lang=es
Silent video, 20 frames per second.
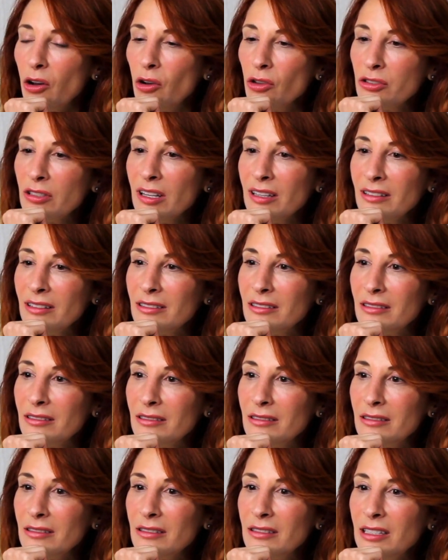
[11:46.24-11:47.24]
O sea,
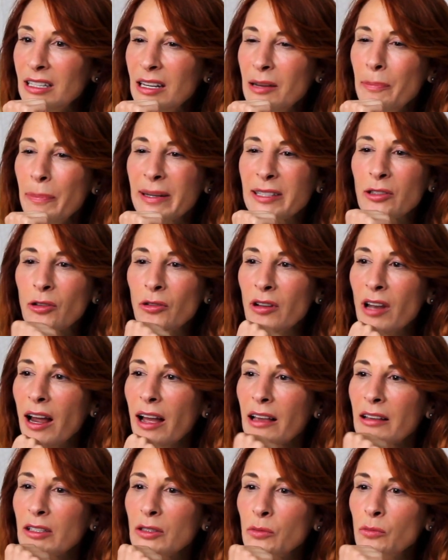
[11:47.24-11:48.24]
tiene
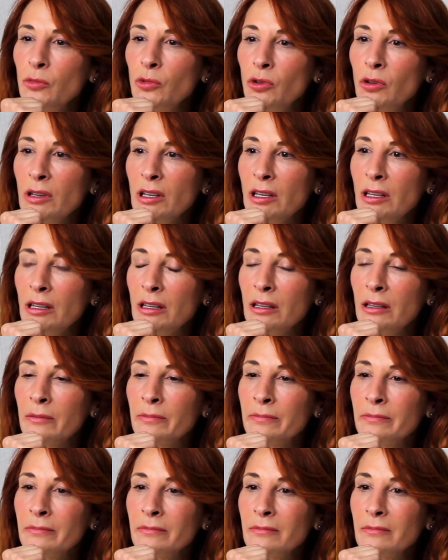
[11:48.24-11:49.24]
personajes
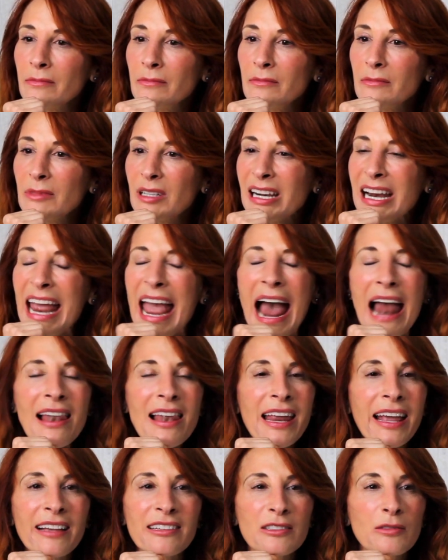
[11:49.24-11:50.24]
muy
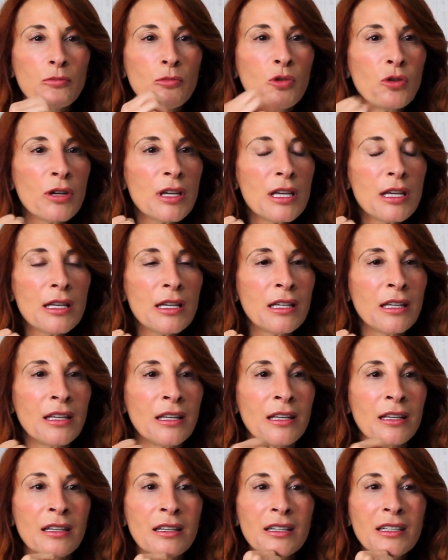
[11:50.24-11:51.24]
reales,
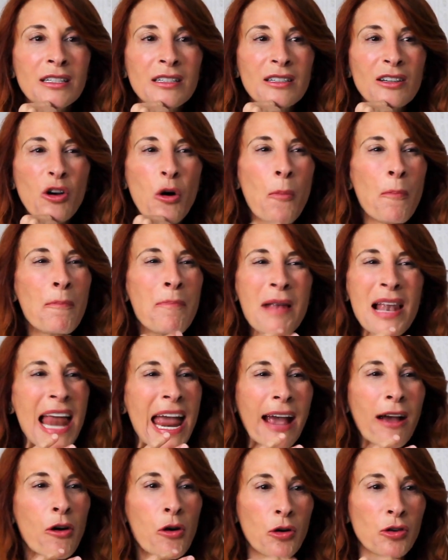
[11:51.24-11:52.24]
muy
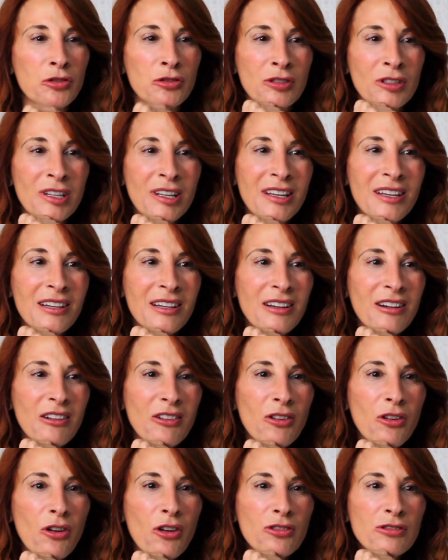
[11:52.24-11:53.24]
complejos.
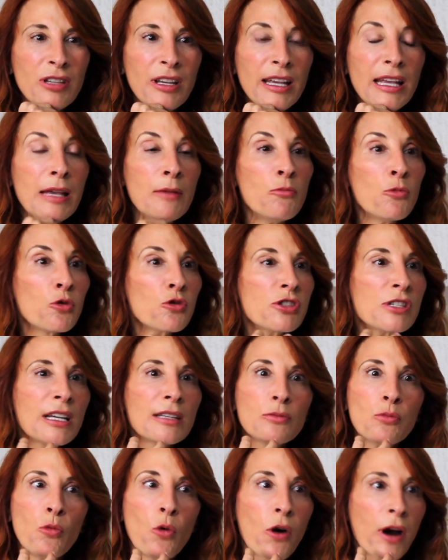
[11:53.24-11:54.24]
O sea, y
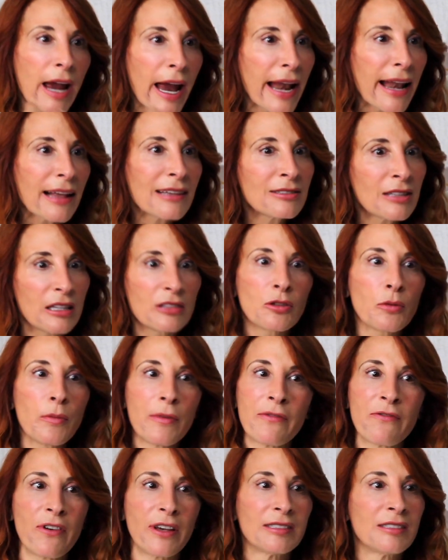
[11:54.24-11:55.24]
muchas mujeres, que eso
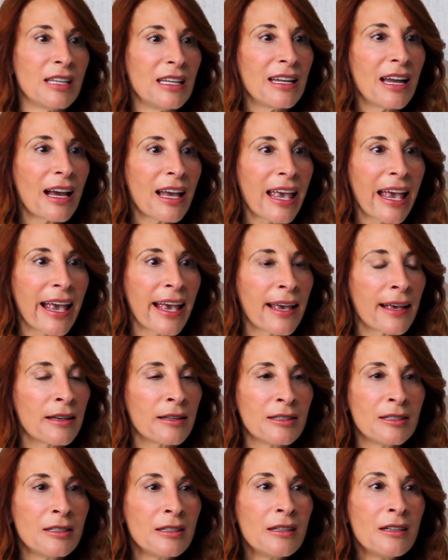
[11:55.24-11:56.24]
me fascina,
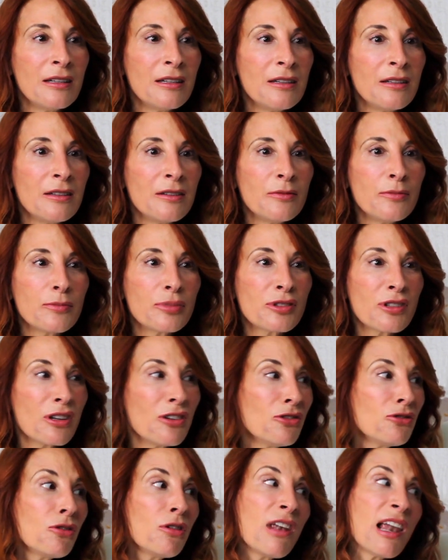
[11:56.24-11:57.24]
que, pues,
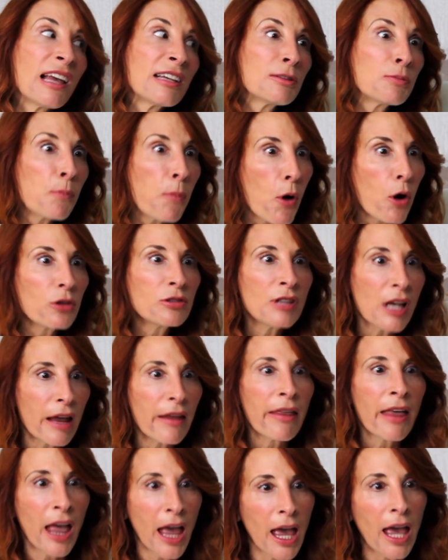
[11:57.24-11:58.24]
que no son la
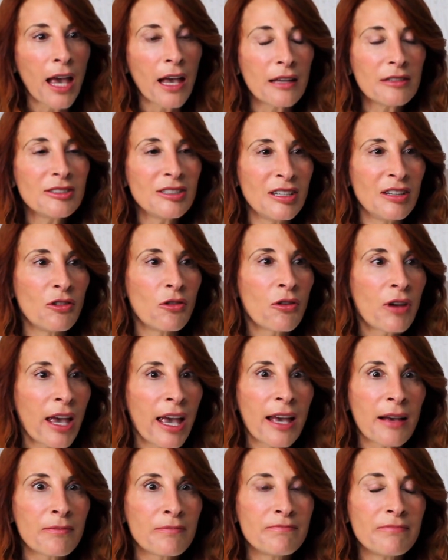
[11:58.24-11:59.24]
esposa de, sino
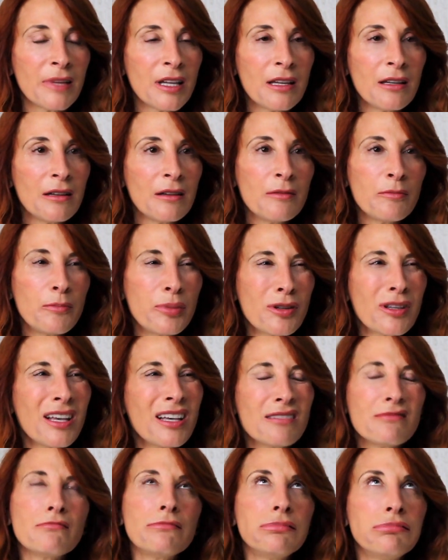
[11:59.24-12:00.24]
que,
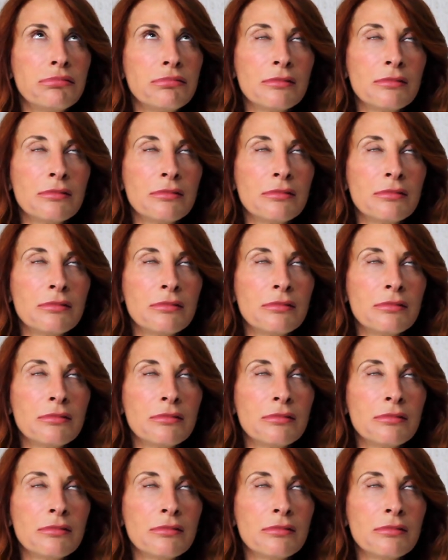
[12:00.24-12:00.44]
porque